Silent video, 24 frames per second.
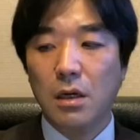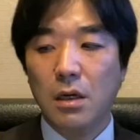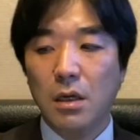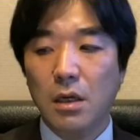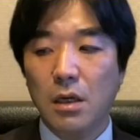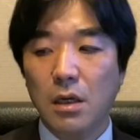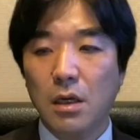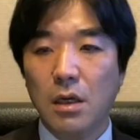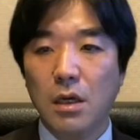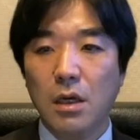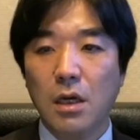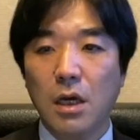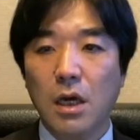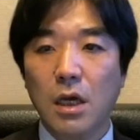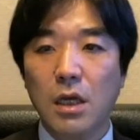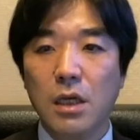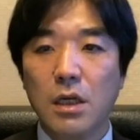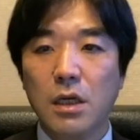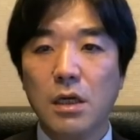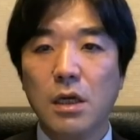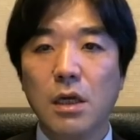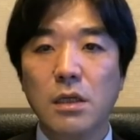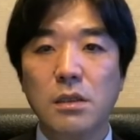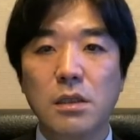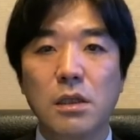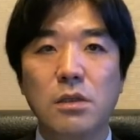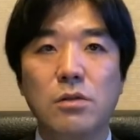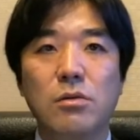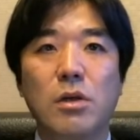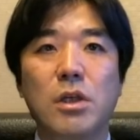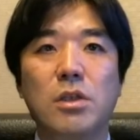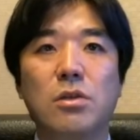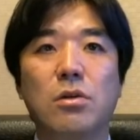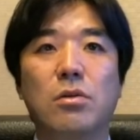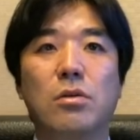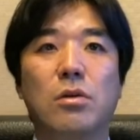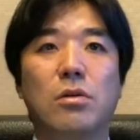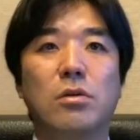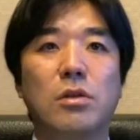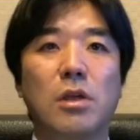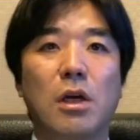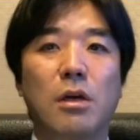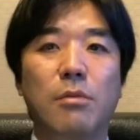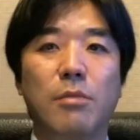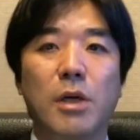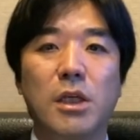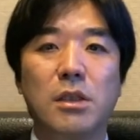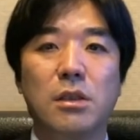はい、解説は以上でご
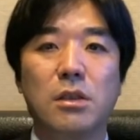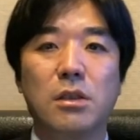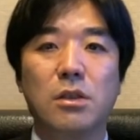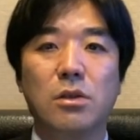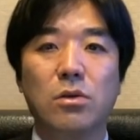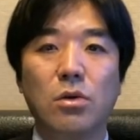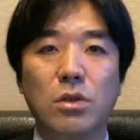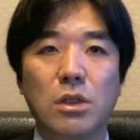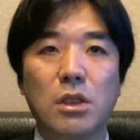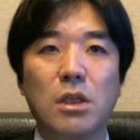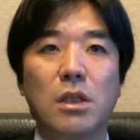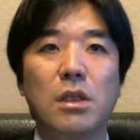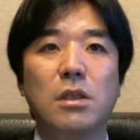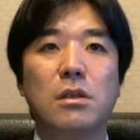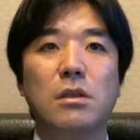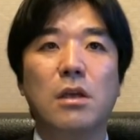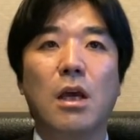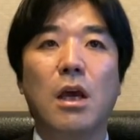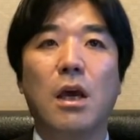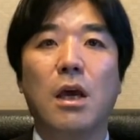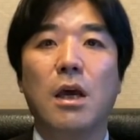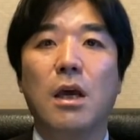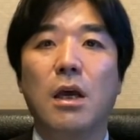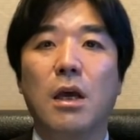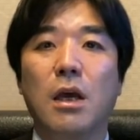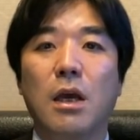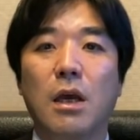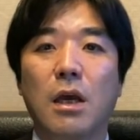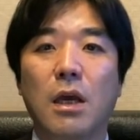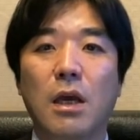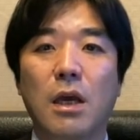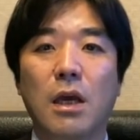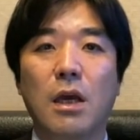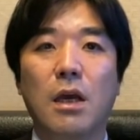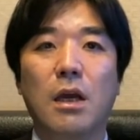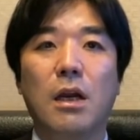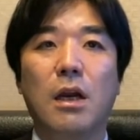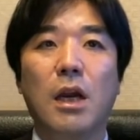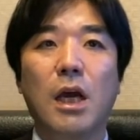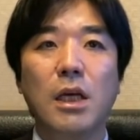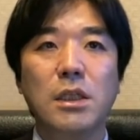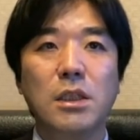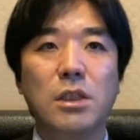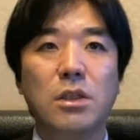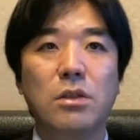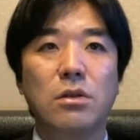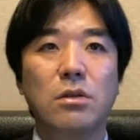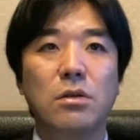ざいます。そしてですね、
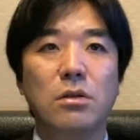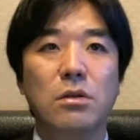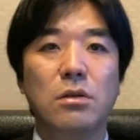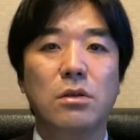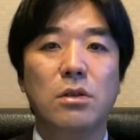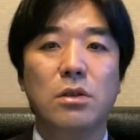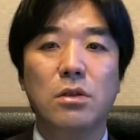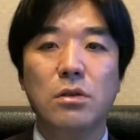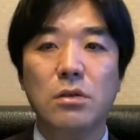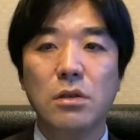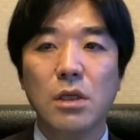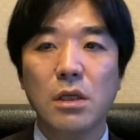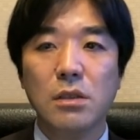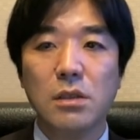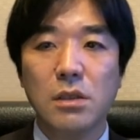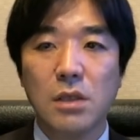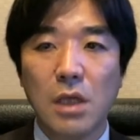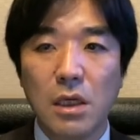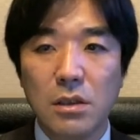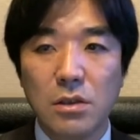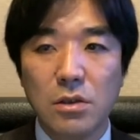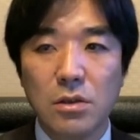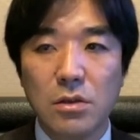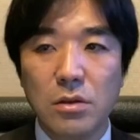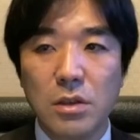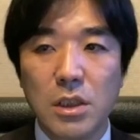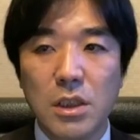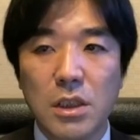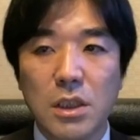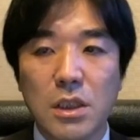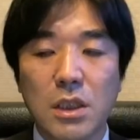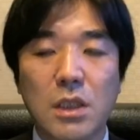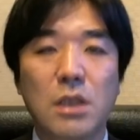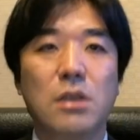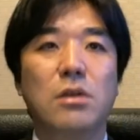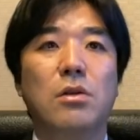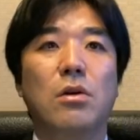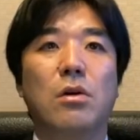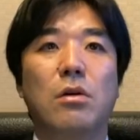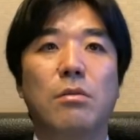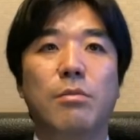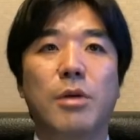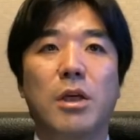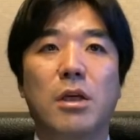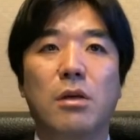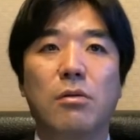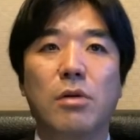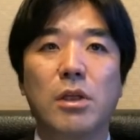来週10月30日金
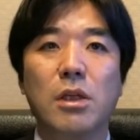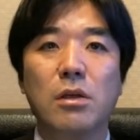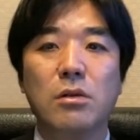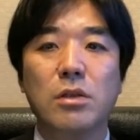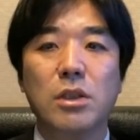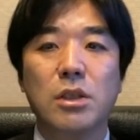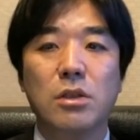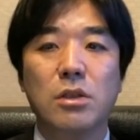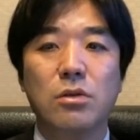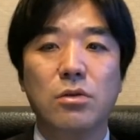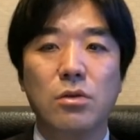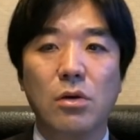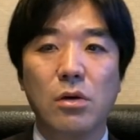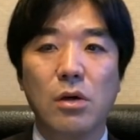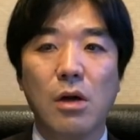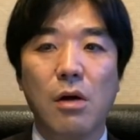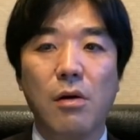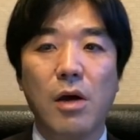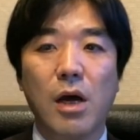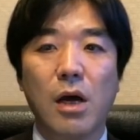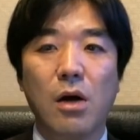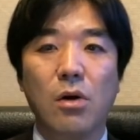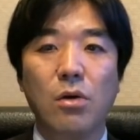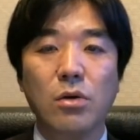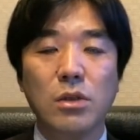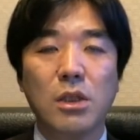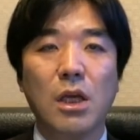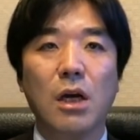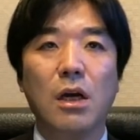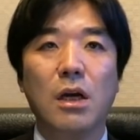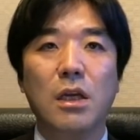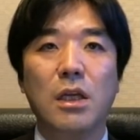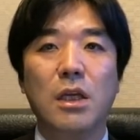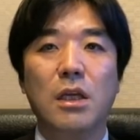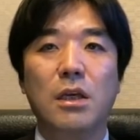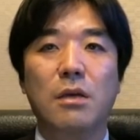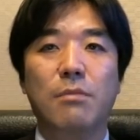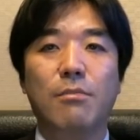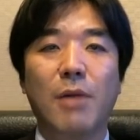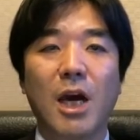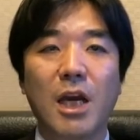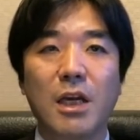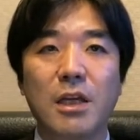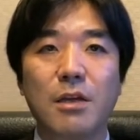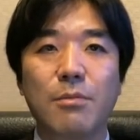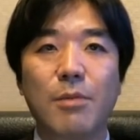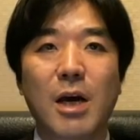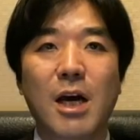曜日、私黒川大阪に
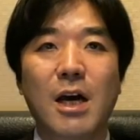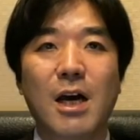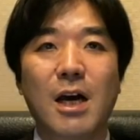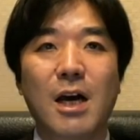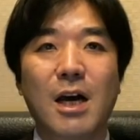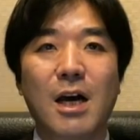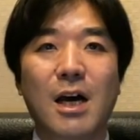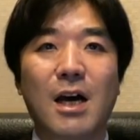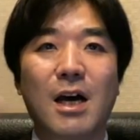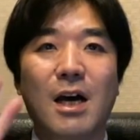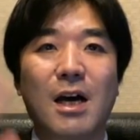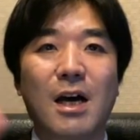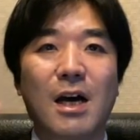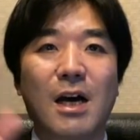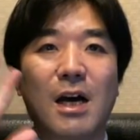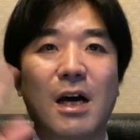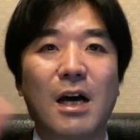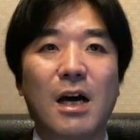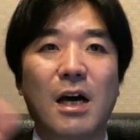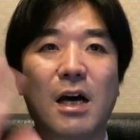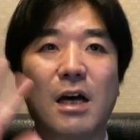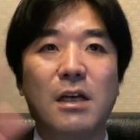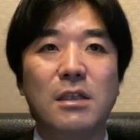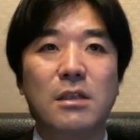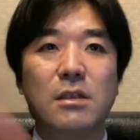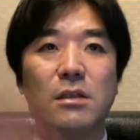参りま